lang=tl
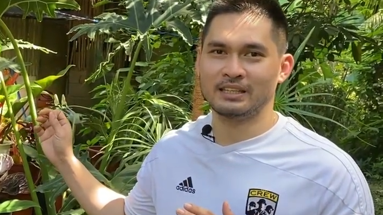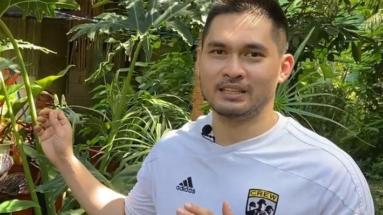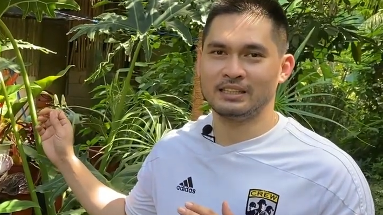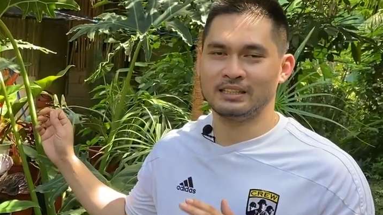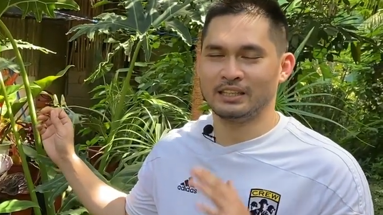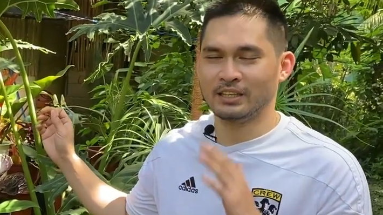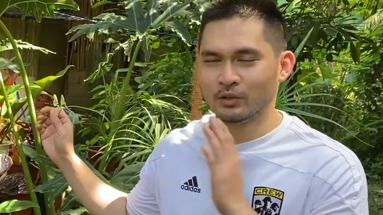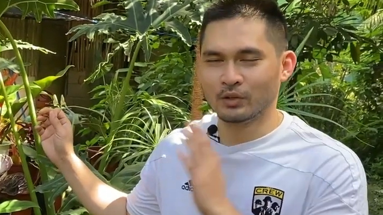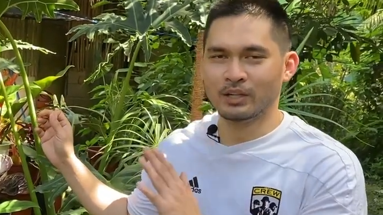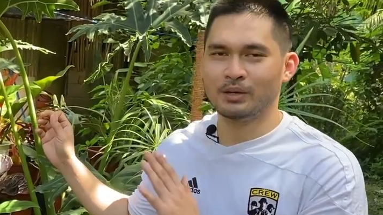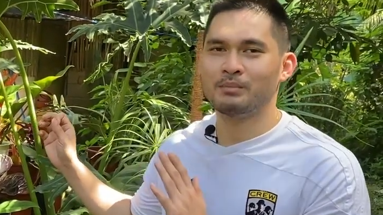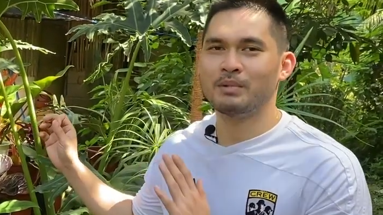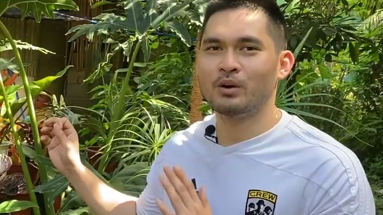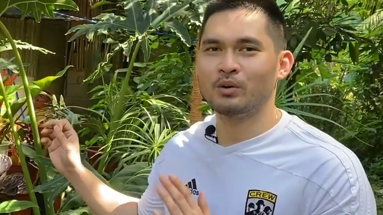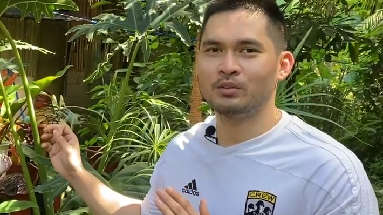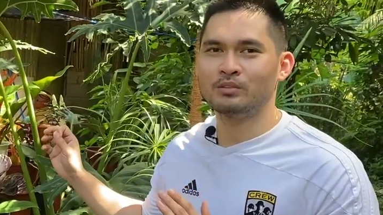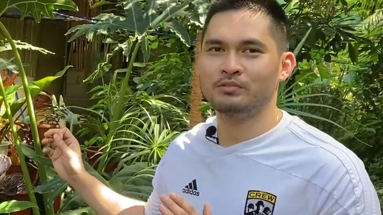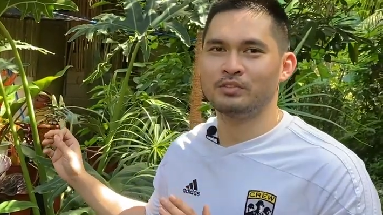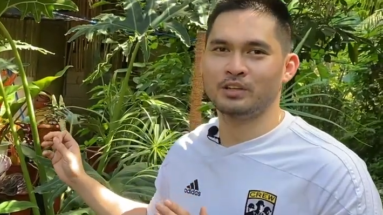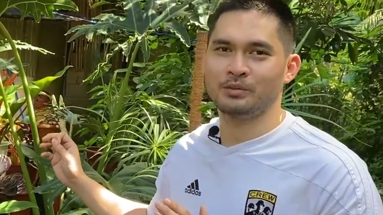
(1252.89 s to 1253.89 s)
hindi ko lang
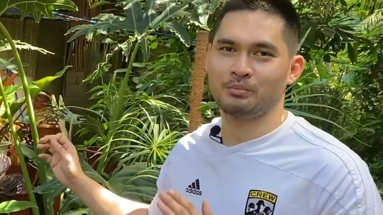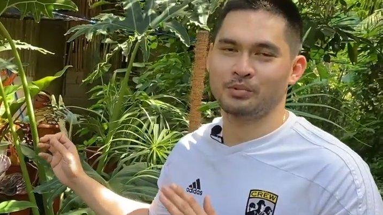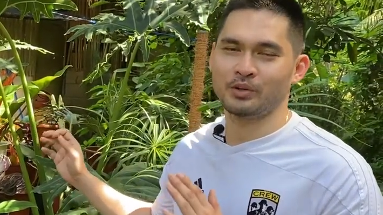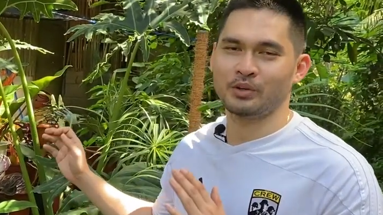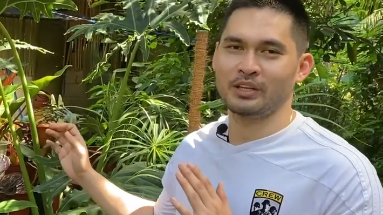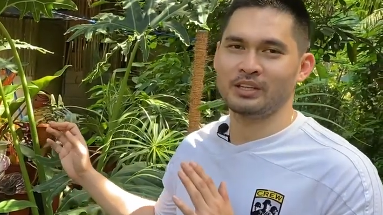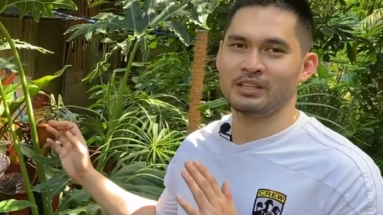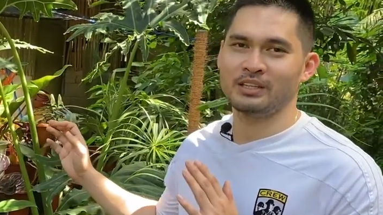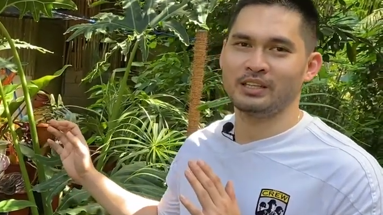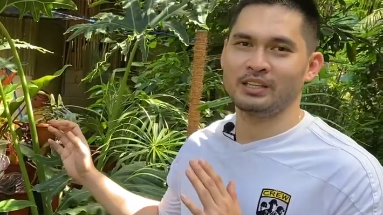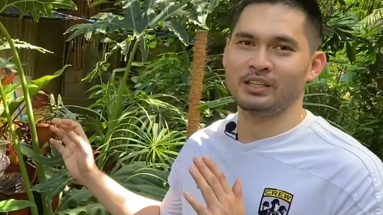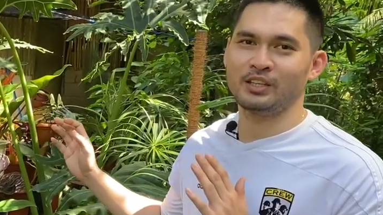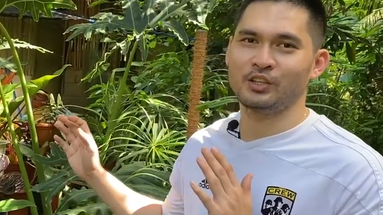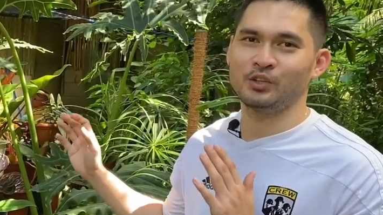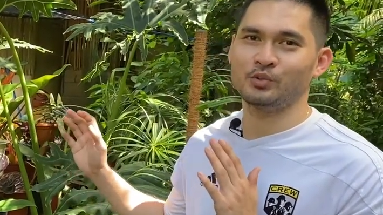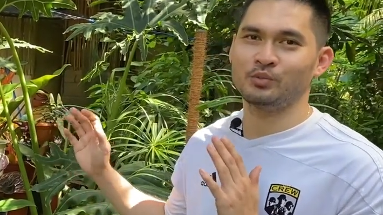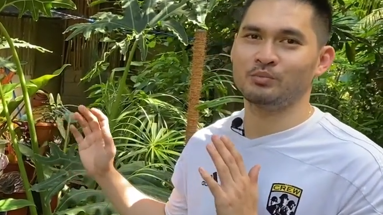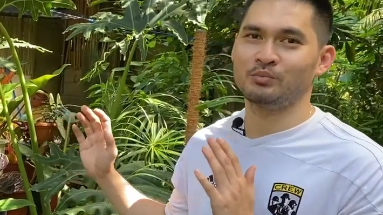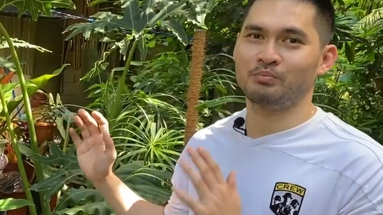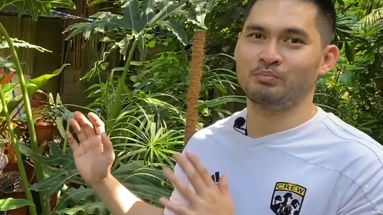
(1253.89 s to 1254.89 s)
ma-confirm pero I think
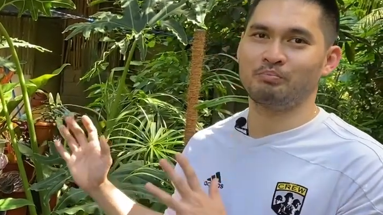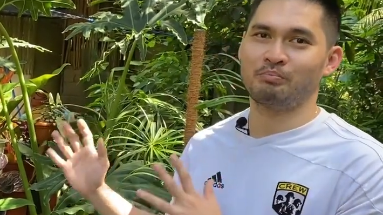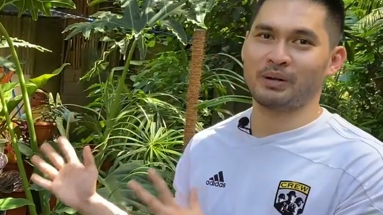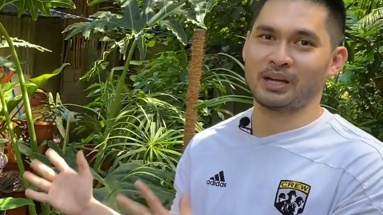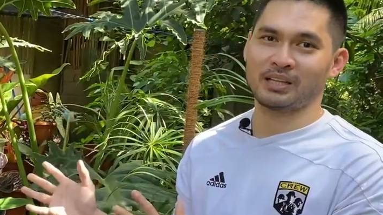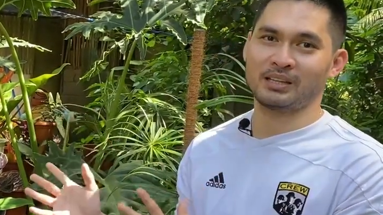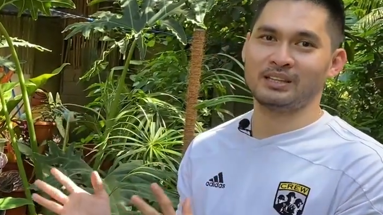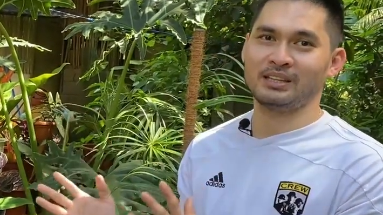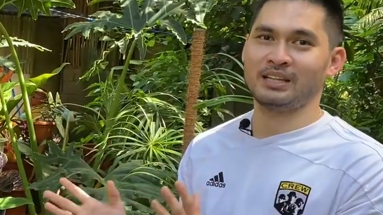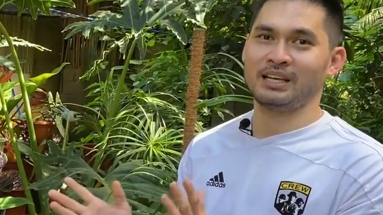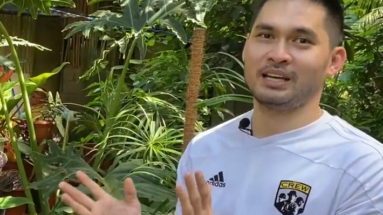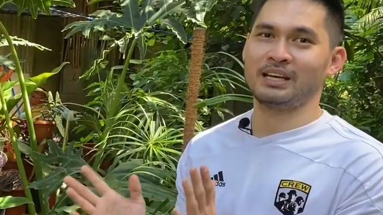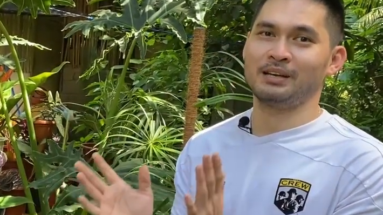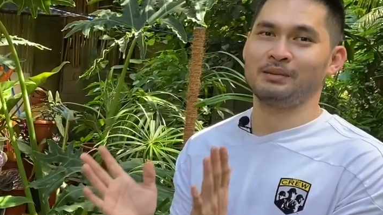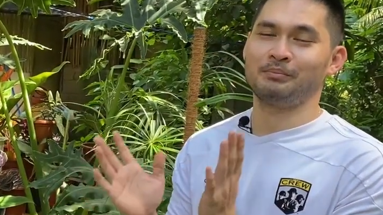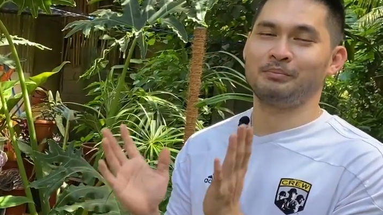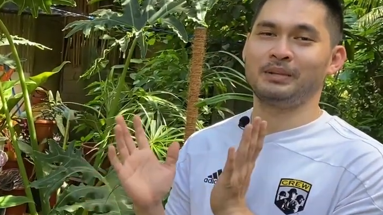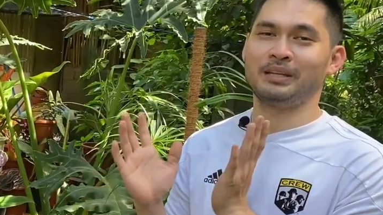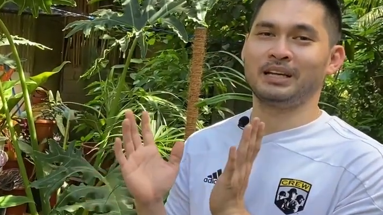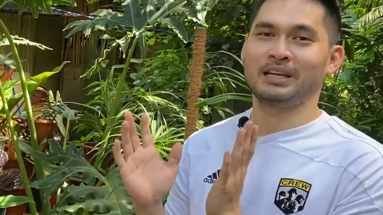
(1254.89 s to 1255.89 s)
yung pot na
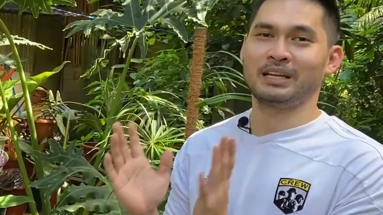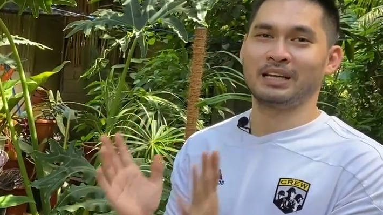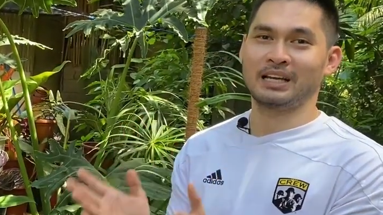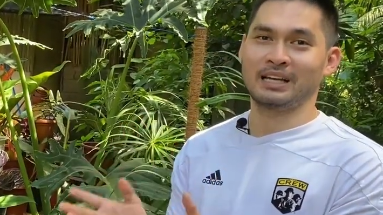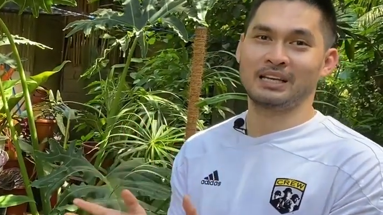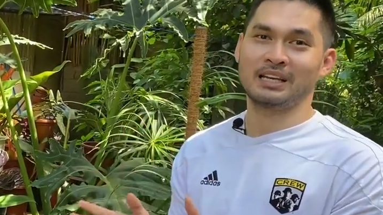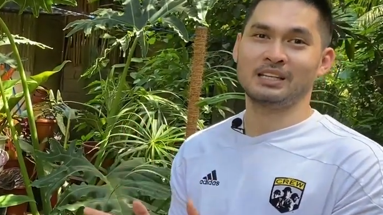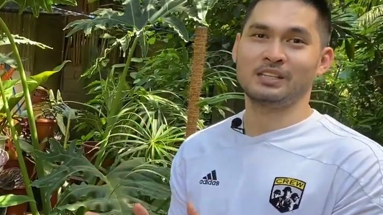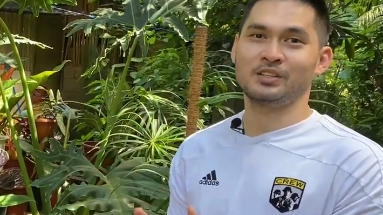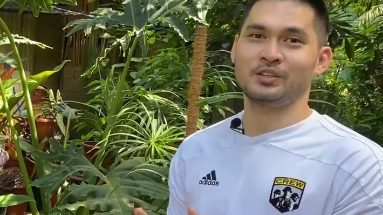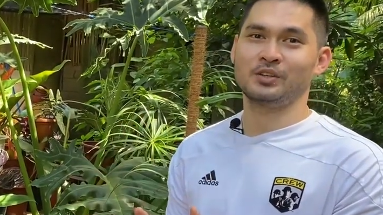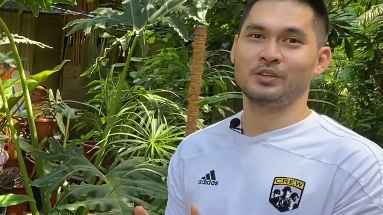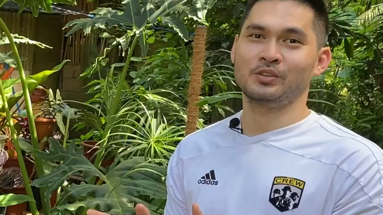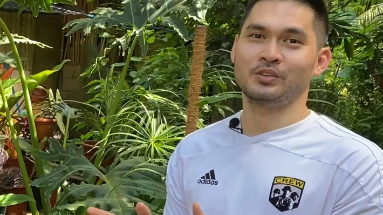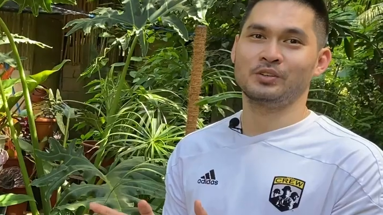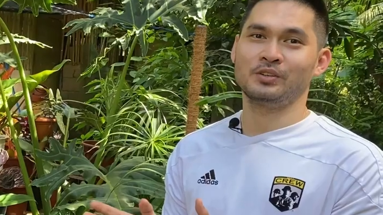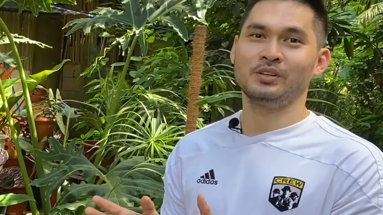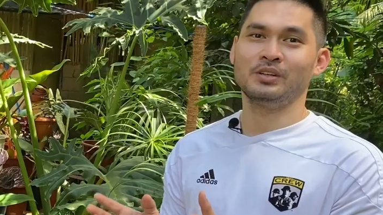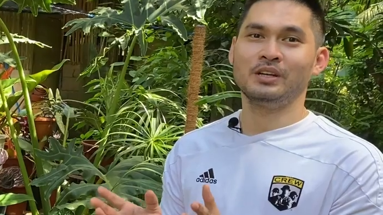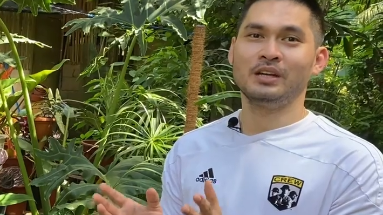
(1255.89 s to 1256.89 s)
pinaglagyan ko